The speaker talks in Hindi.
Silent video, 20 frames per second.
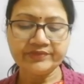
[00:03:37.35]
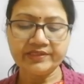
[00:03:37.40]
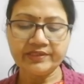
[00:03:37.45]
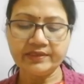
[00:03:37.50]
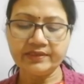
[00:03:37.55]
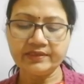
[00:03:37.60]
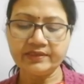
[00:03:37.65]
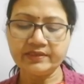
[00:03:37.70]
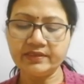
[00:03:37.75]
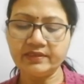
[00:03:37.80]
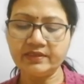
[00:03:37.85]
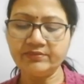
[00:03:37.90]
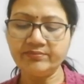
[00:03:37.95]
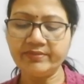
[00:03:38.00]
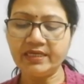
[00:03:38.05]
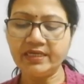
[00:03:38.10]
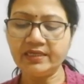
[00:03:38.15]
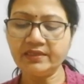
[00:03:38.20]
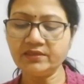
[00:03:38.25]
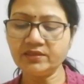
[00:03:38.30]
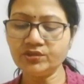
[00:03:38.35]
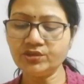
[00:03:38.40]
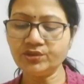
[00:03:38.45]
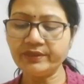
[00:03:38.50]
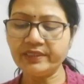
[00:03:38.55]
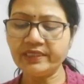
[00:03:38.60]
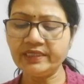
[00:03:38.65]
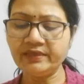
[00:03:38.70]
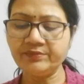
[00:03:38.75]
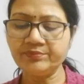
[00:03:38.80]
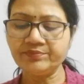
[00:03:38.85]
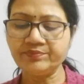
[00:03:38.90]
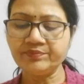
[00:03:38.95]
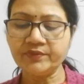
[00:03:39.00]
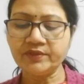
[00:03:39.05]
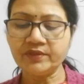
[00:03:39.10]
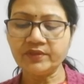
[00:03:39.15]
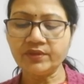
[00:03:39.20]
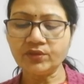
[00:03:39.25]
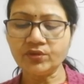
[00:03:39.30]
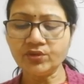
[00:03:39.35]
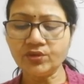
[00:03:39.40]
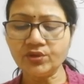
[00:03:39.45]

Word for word: के बाद जो है